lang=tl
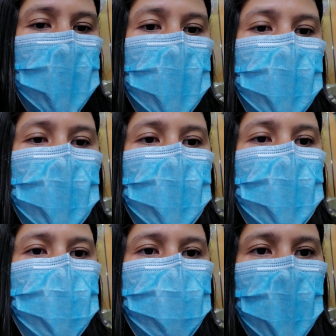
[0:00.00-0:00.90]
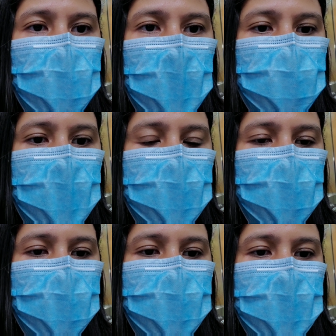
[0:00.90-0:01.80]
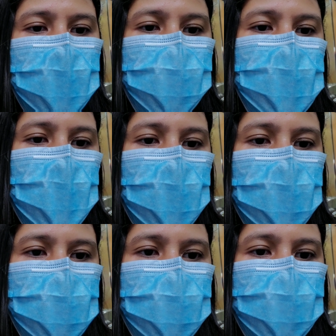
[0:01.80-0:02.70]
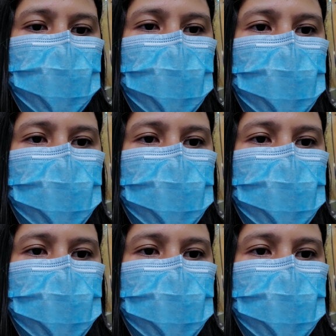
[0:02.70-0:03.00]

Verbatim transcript: hindi ninyo mawi-withdraw dito sa Hong Kong.